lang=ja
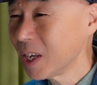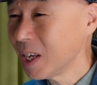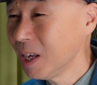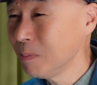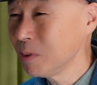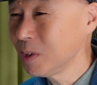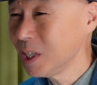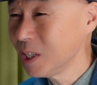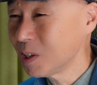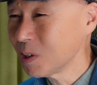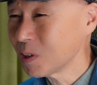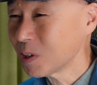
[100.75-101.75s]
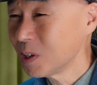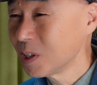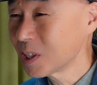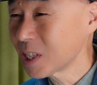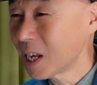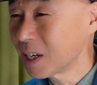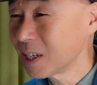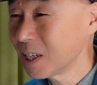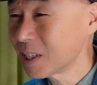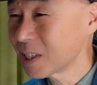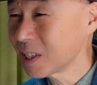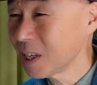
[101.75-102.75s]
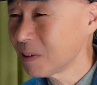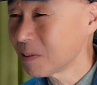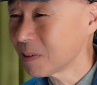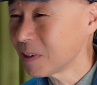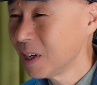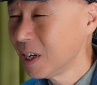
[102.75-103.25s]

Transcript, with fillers: エムにじゅう 三列星雲、